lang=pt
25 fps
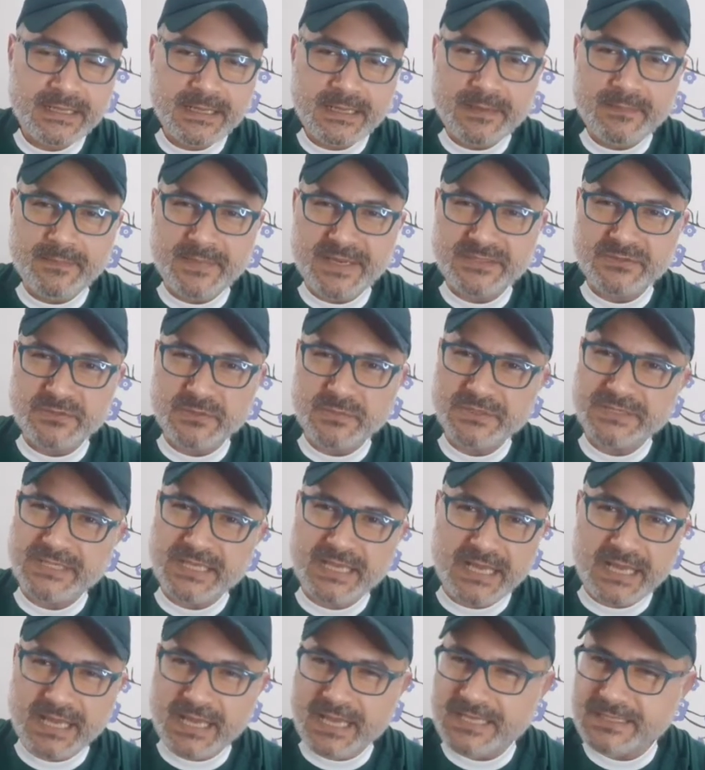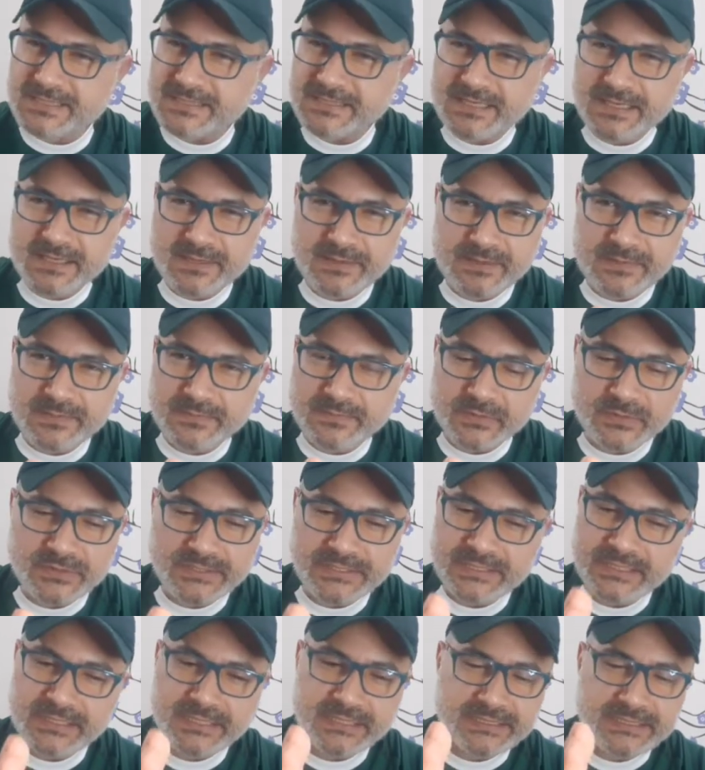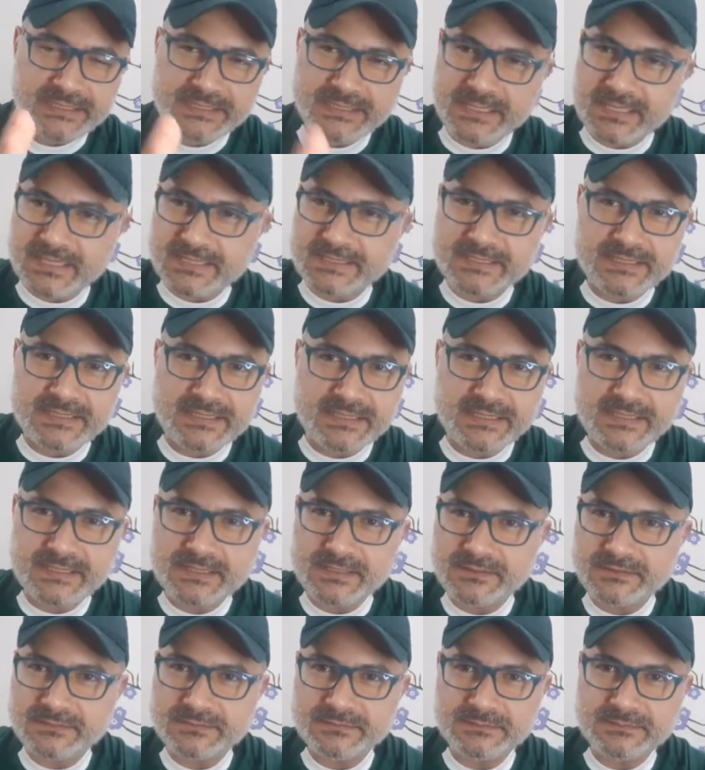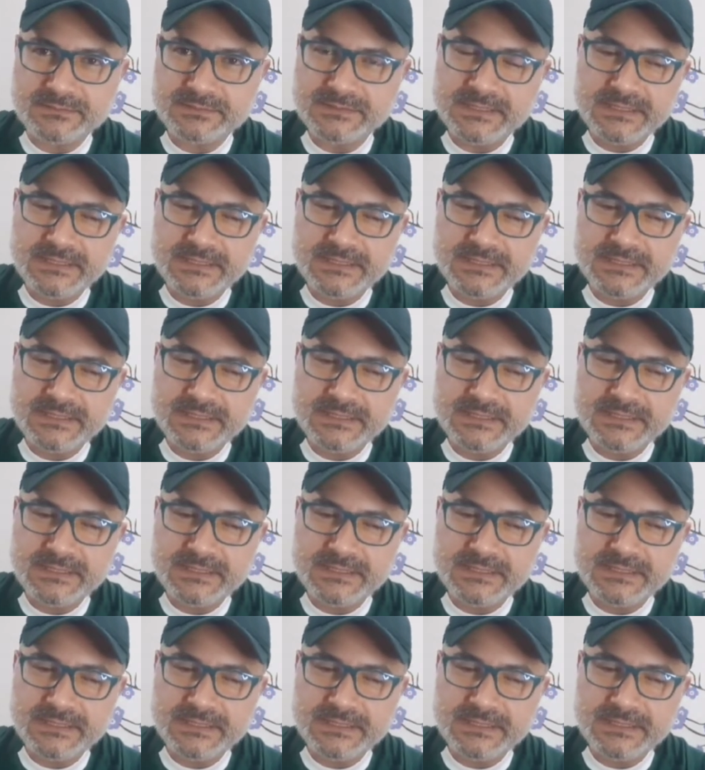mas com muita raça, muita dedicação